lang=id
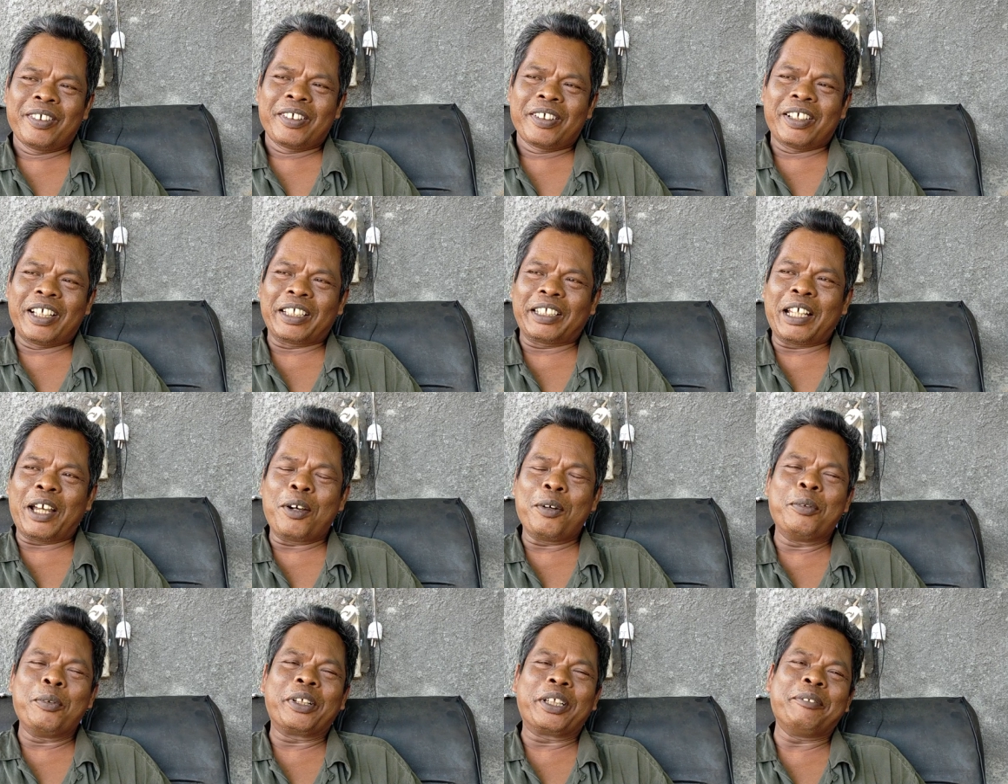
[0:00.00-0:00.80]
nggak
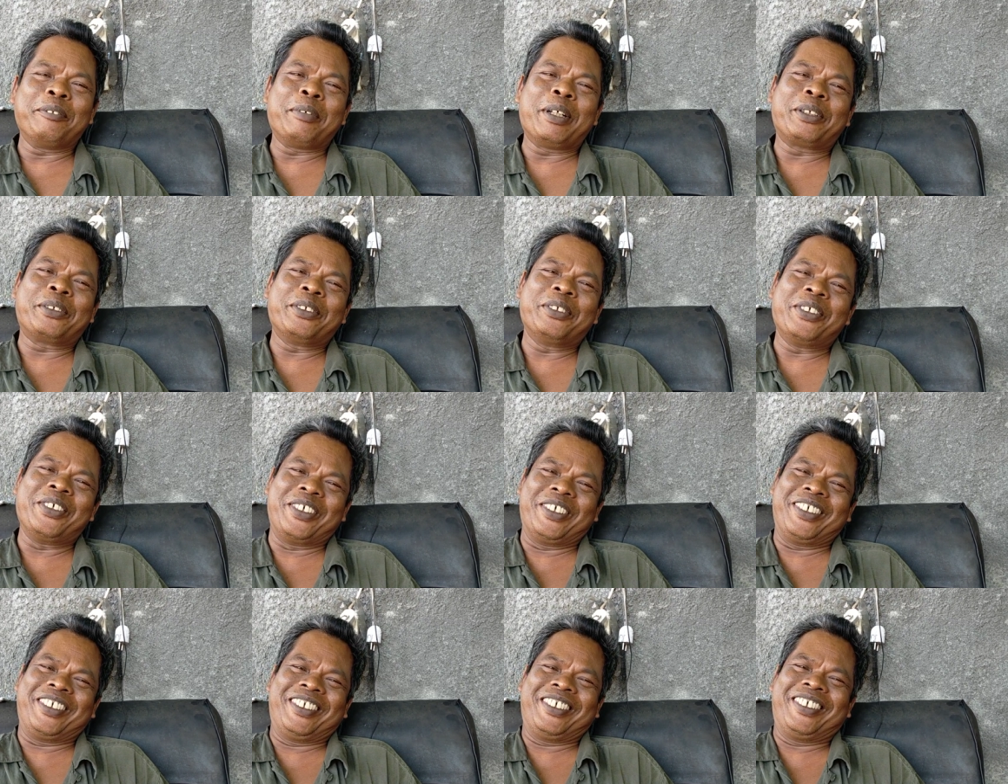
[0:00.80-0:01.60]
tahu mungkin masuk
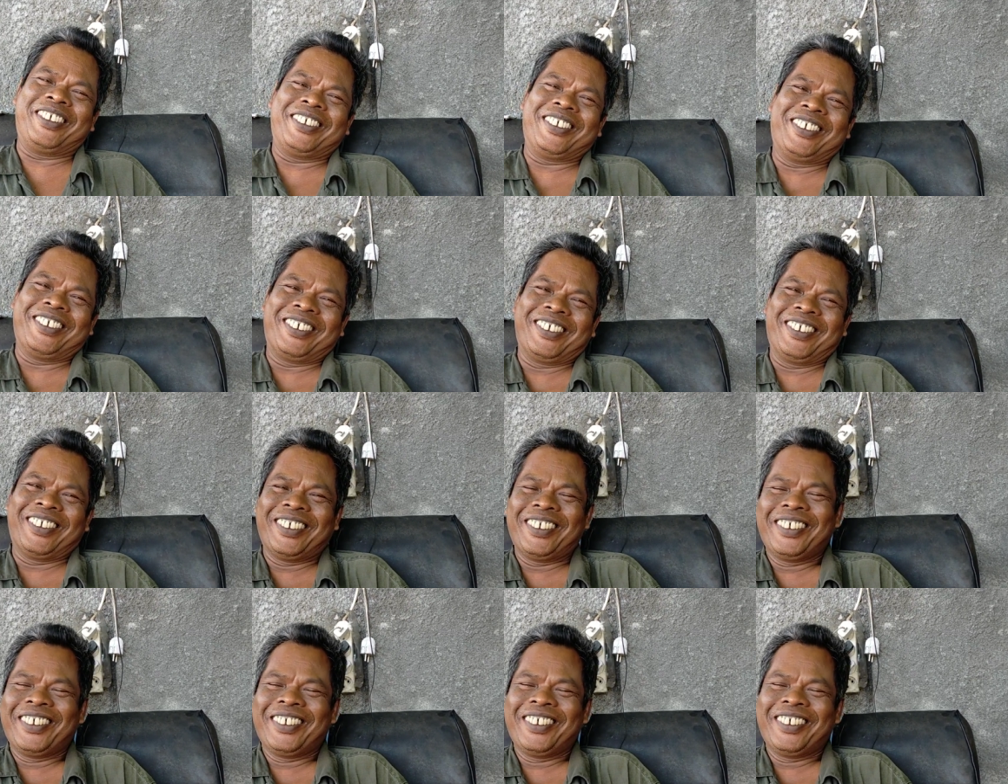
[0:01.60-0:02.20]
oh iya ya